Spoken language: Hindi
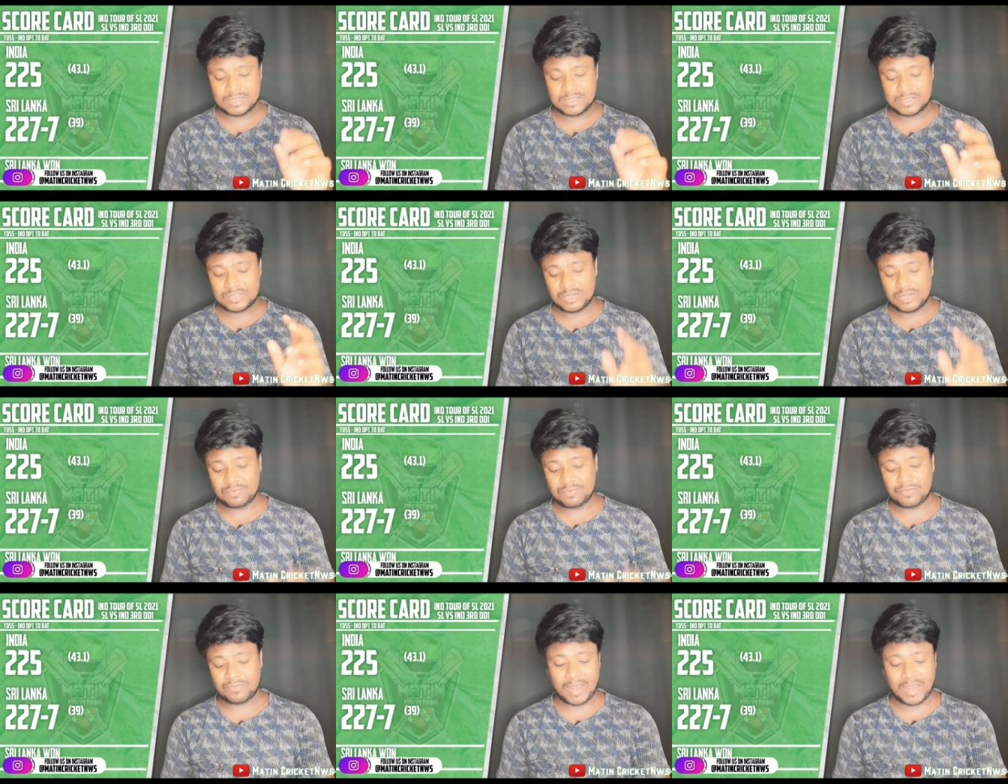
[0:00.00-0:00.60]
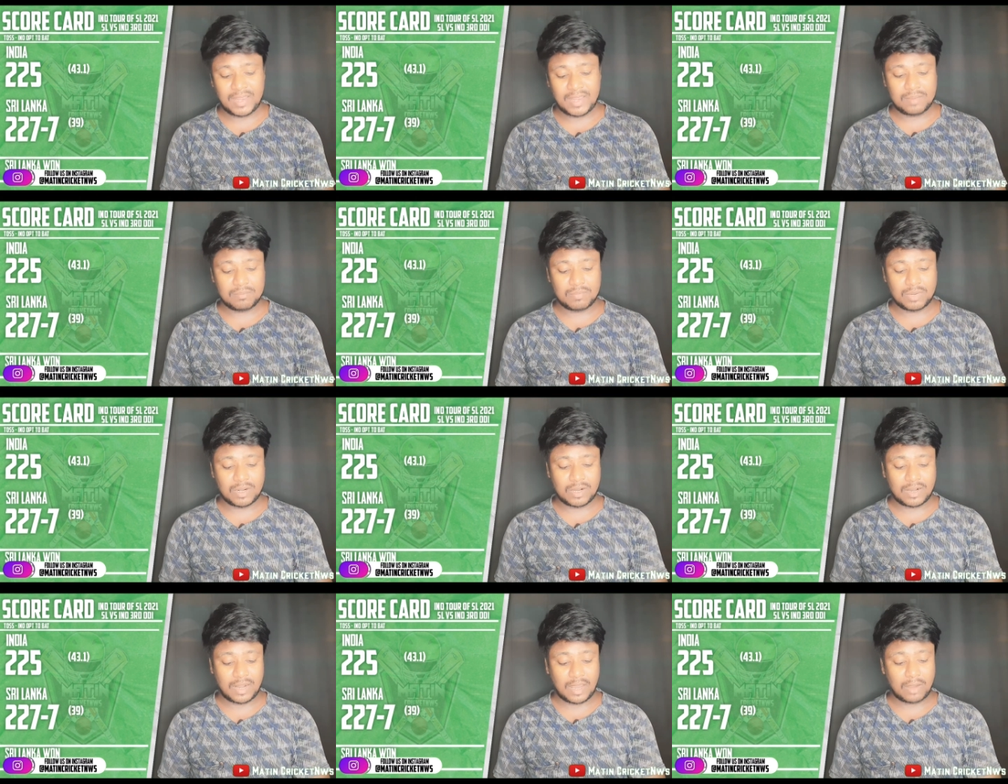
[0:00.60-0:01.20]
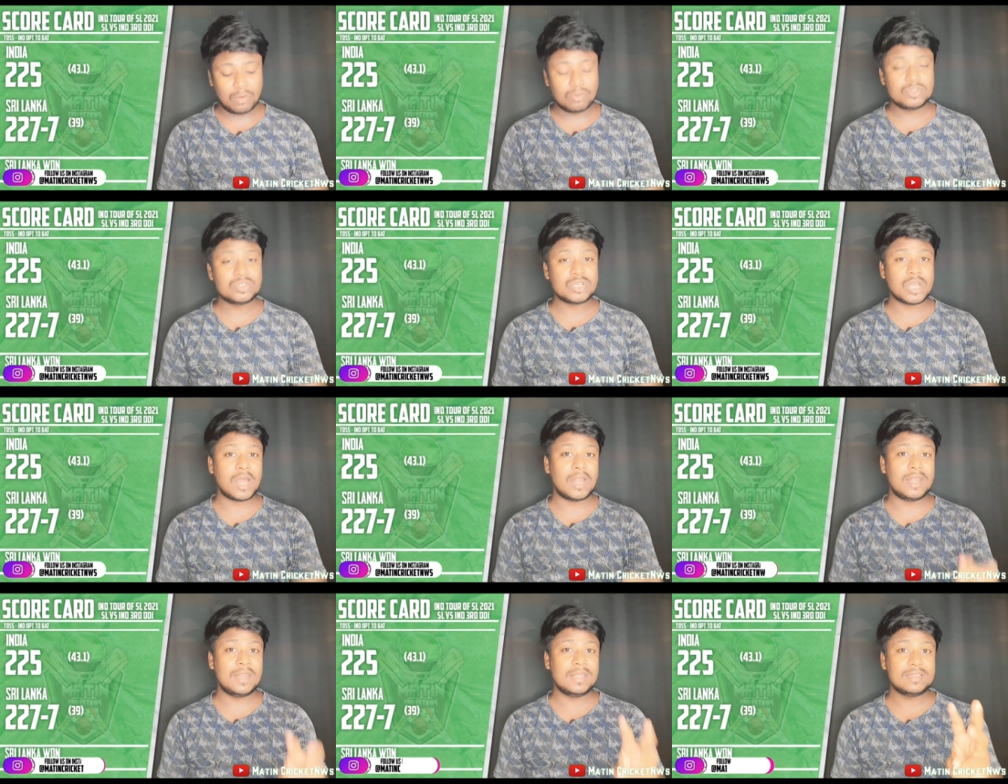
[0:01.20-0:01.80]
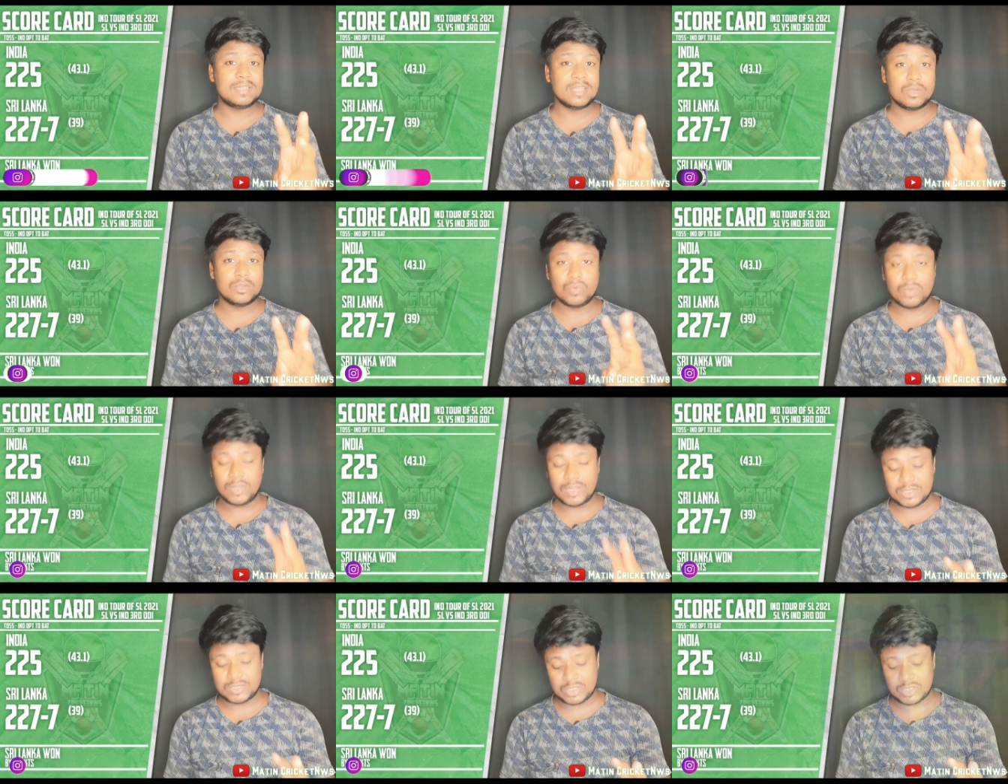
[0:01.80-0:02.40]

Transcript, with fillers: 65 राहुल चौहान ने तीन विकेट